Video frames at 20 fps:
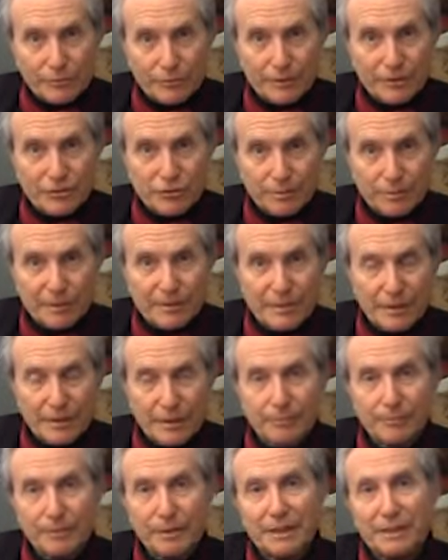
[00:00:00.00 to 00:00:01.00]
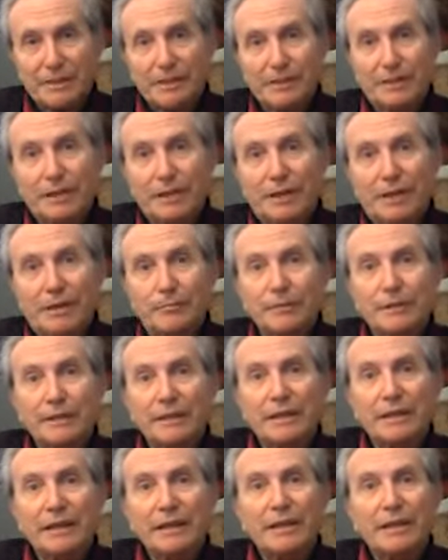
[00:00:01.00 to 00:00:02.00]
se ci pensate bene, delle capre
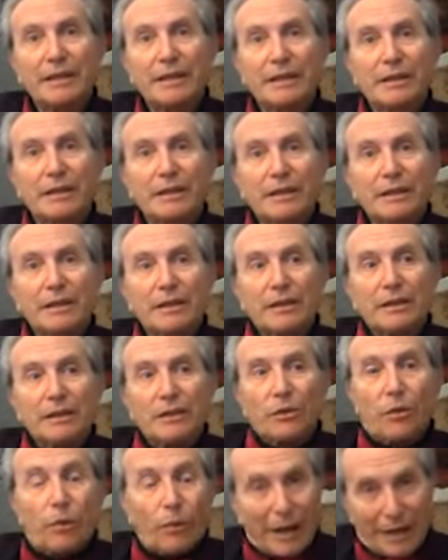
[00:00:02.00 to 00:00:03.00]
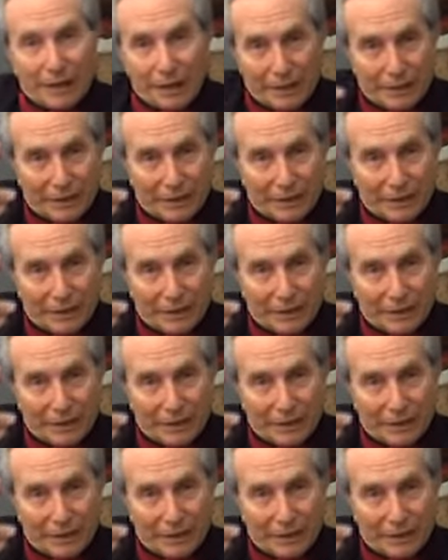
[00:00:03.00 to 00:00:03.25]
o anche